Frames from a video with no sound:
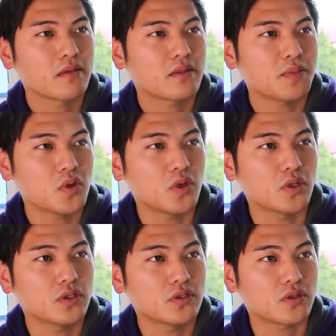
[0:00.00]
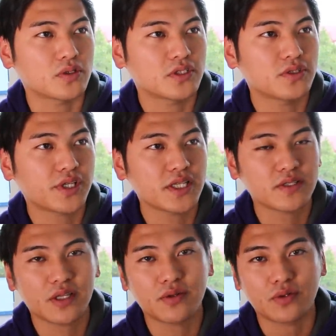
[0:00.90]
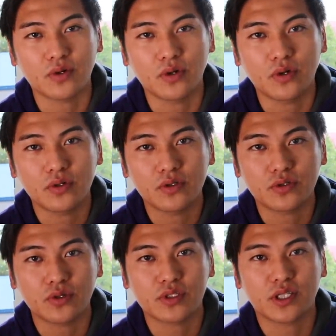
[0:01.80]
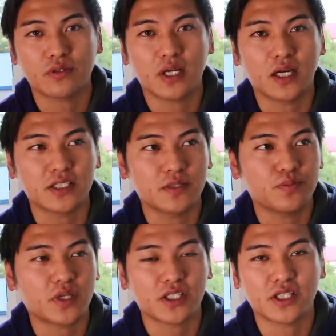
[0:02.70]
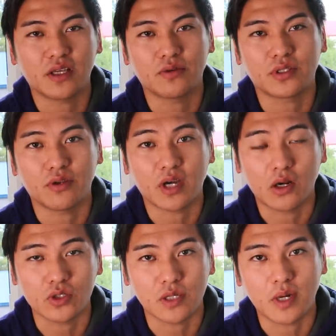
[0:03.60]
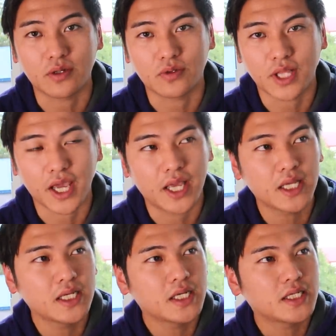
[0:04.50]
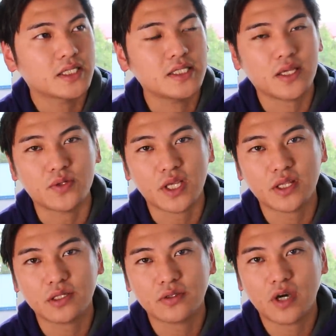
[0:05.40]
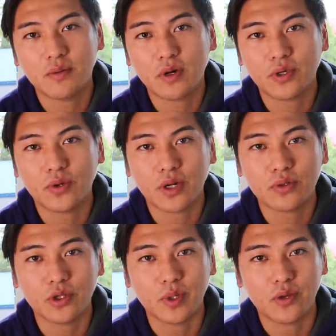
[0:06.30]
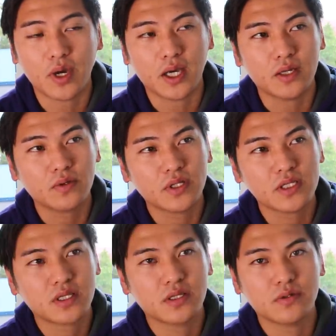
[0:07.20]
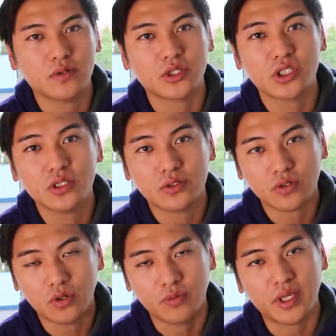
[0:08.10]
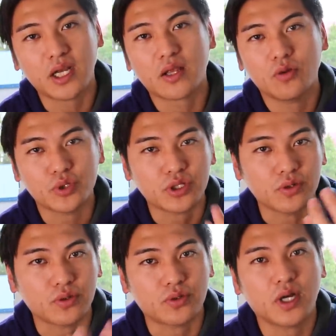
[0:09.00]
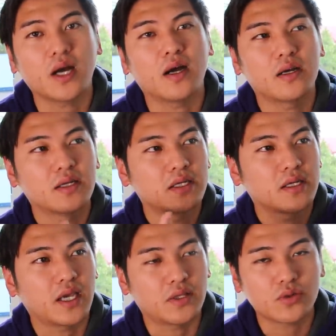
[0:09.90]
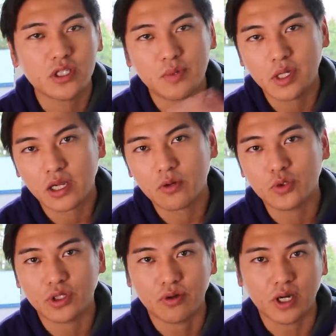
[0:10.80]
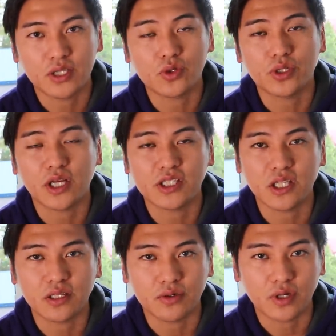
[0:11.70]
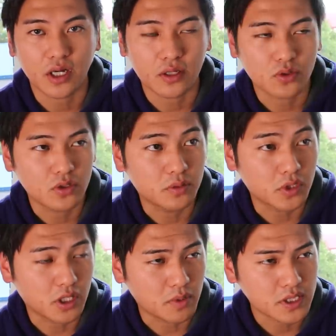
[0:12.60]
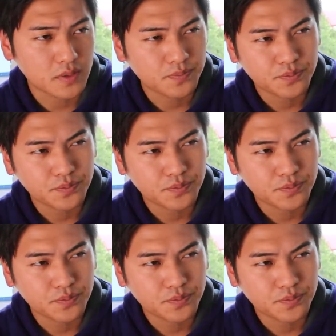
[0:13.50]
でも、うんと、と続けすぎると、そのスキルが陳腐化していくっていう可能性もあるので、人生の選択の幅を広げるっていう意味ではいろんなスキルをきちんと磨き込むっていうことが、え同時に磨き込むっていうのが非常に大事になってくるかなと思ってます。